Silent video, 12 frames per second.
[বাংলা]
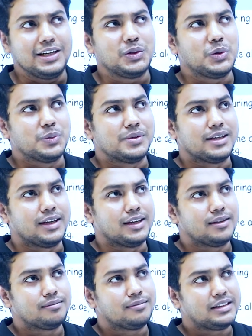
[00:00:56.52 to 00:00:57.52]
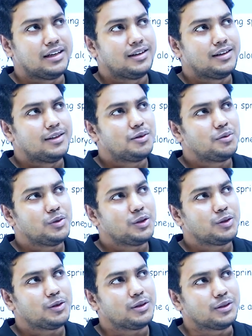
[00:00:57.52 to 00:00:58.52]
এরকম যে তুমি
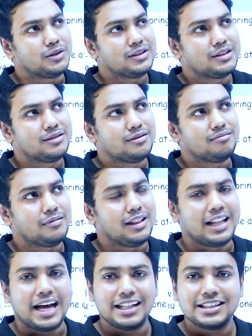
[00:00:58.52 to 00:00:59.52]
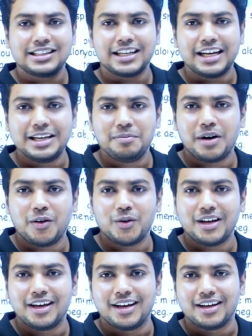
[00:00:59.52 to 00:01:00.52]
তো লাল চাই পাও
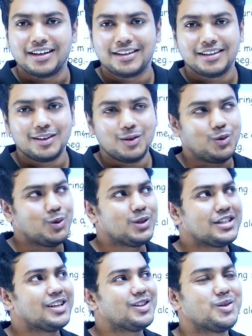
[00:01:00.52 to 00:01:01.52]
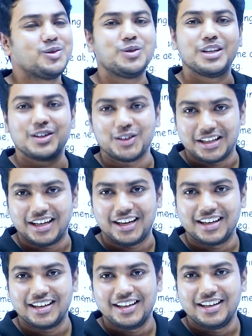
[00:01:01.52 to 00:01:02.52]
না দুধ তো দূরের কথা
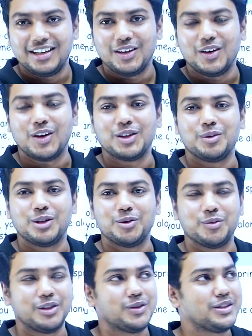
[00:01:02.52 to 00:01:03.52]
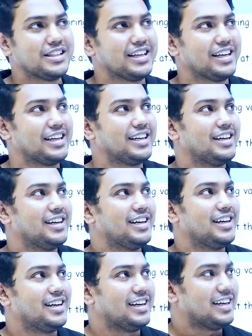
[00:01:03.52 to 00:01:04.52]
অথবা তুমি হচ্ছে
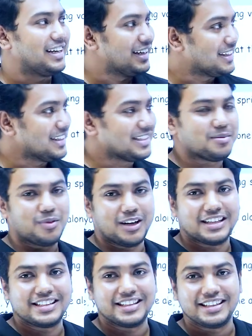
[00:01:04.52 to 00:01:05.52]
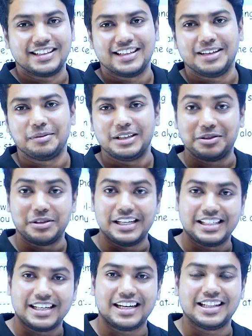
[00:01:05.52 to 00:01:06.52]
এখানে একটা এক্সাম্পল আছে আমি একটু
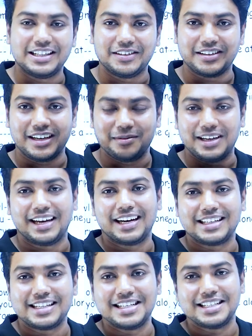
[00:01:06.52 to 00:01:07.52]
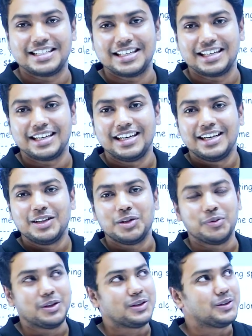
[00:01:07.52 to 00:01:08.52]
এটা না দিয়ে আমি আরেকটা দিচ্ছি
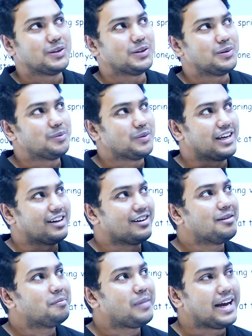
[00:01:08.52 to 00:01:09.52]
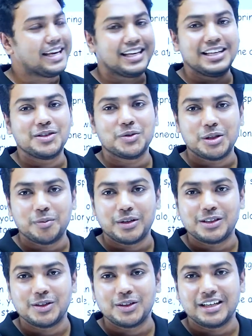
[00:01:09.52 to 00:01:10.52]
তুমি তো মিয়া বাইকেই চড়তে
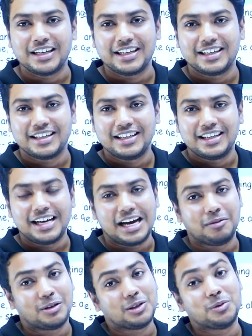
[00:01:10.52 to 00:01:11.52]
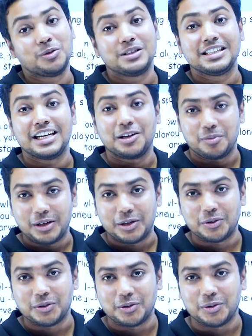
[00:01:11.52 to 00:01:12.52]
পারছো না আবার তুমি হচ্ছে
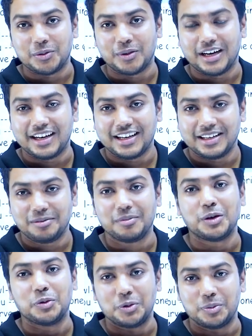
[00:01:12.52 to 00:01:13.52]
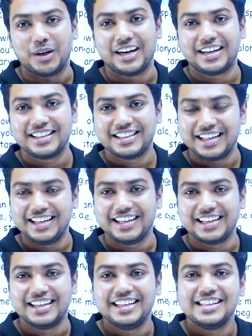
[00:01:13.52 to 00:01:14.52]
এরোপ্লেনও তুলবা বা উঠবা তাই
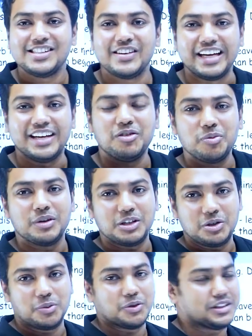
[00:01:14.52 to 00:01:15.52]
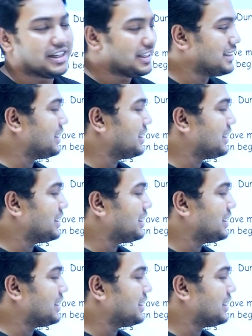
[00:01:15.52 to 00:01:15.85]
না সো এরকম কিছু বোঝায়